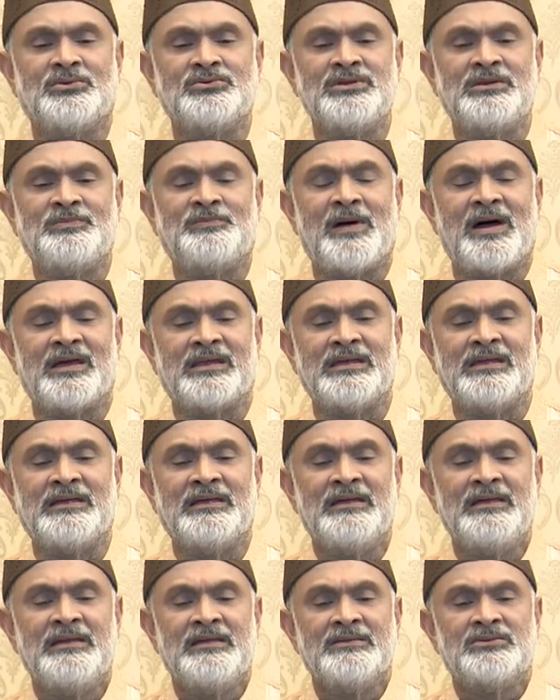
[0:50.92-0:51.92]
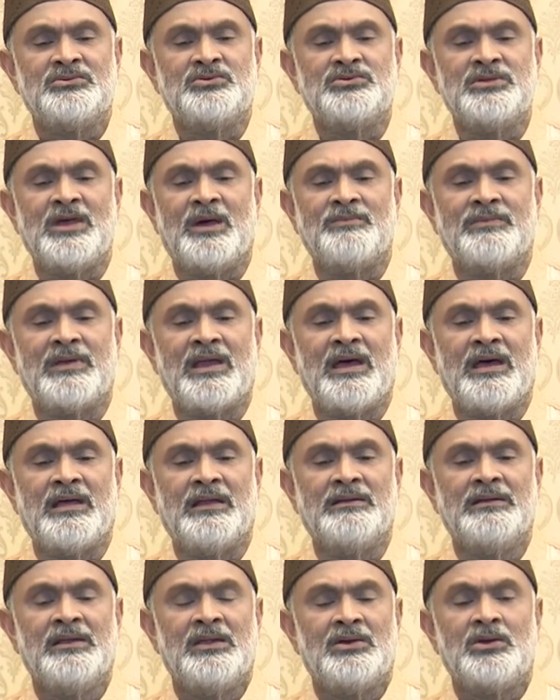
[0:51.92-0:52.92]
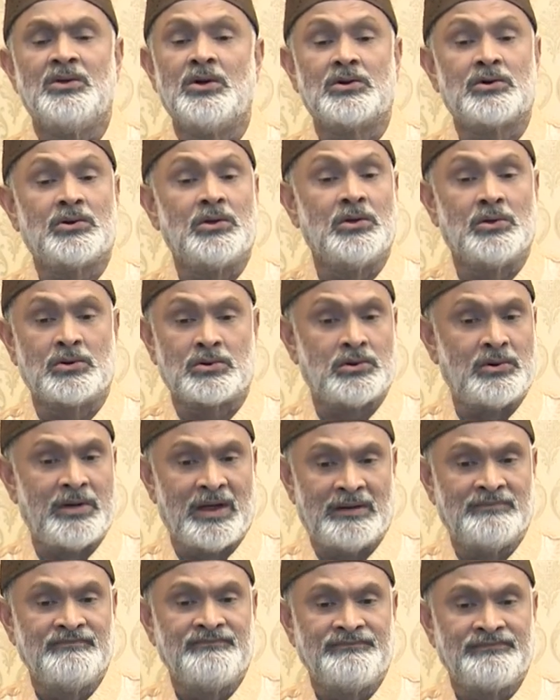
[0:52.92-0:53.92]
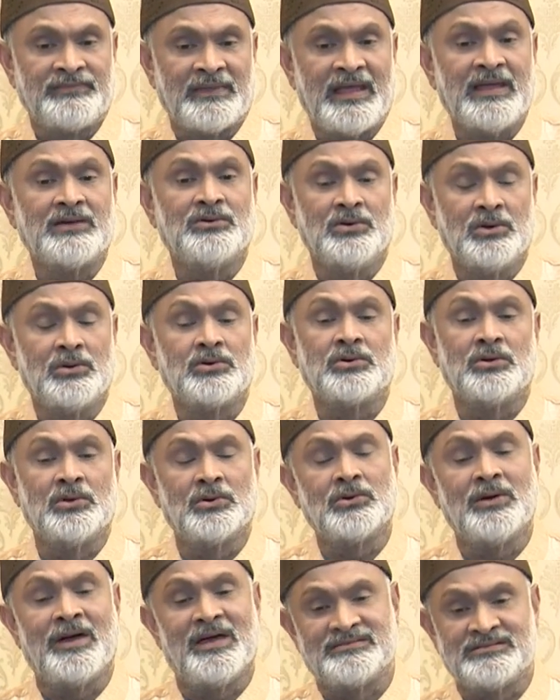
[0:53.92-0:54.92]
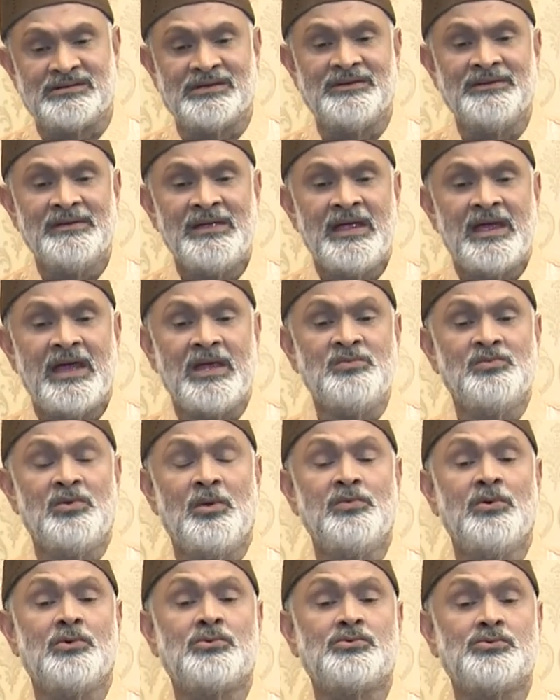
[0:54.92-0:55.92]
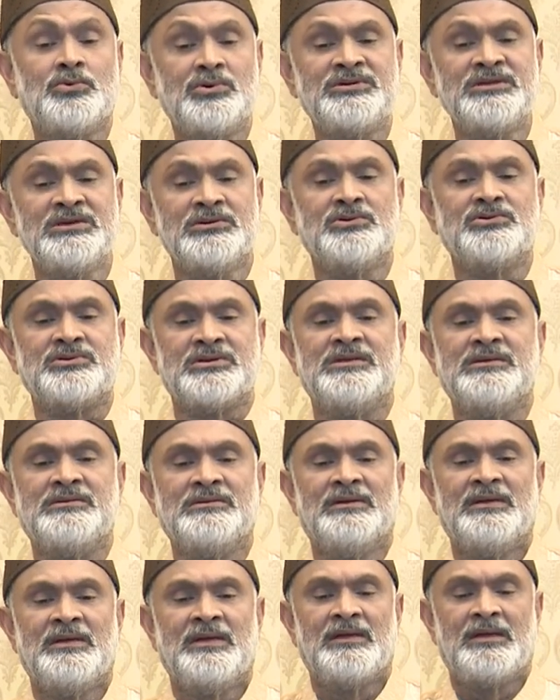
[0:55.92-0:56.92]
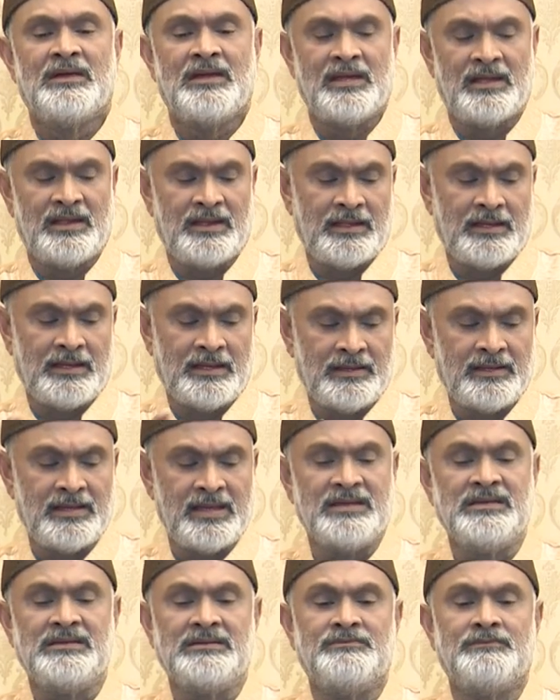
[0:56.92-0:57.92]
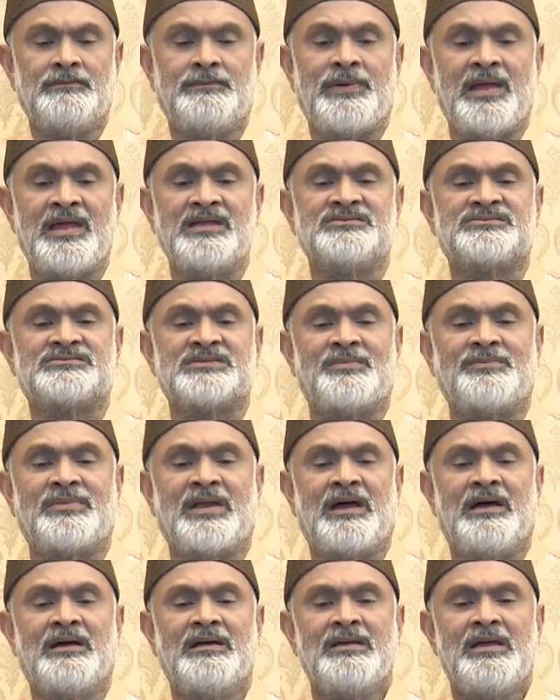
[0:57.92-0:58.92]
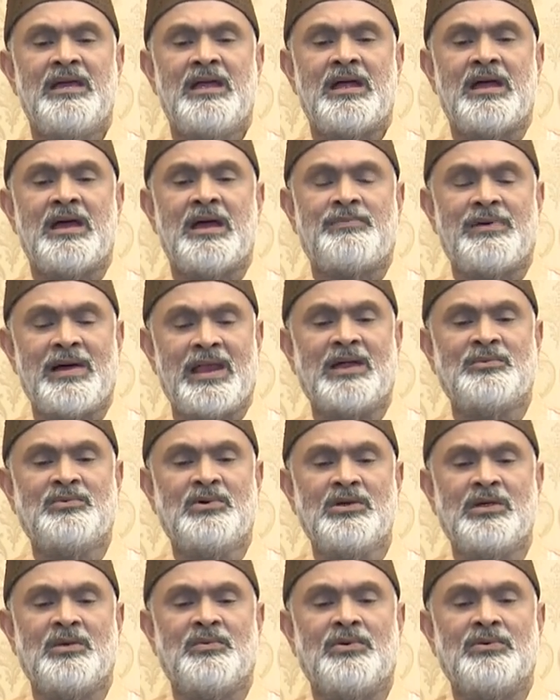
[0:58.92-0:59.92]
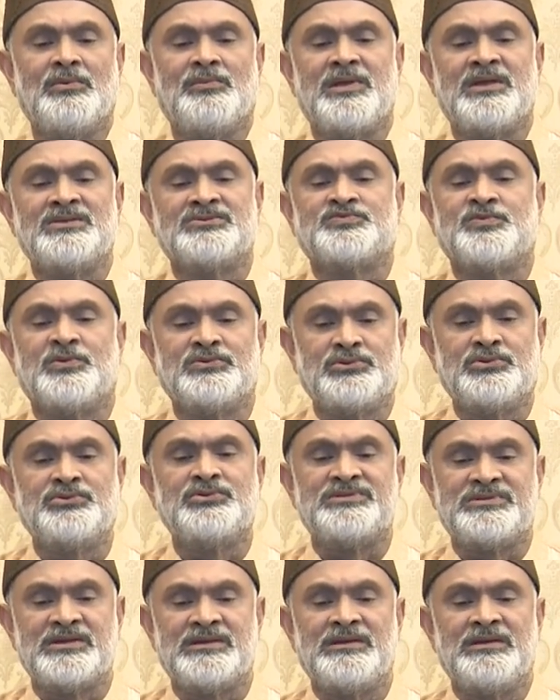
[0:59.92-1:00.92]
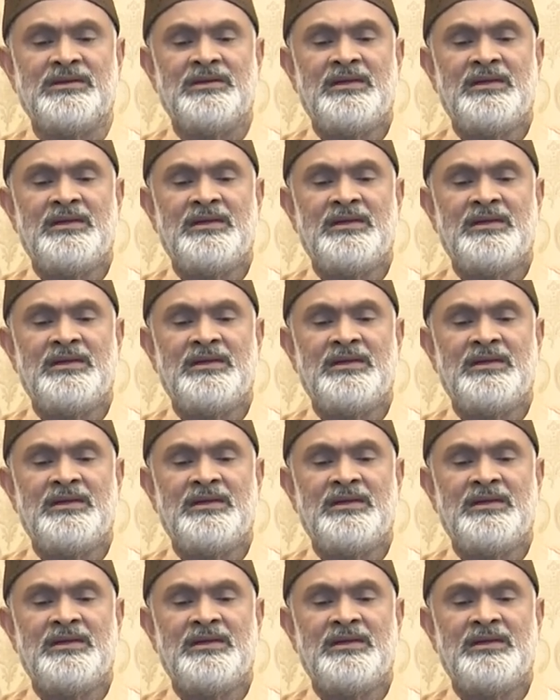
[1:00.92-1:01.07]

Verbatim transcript: নদীর পাড়ে যদি আমরা লক্ষ লক্ষ না এখন লক্ষ লক্ষ আছে আমি বলবো কোটি কোটি এই ফেন্স আমরা ফালাবো এবং ফেন্স পদ্ধতিতে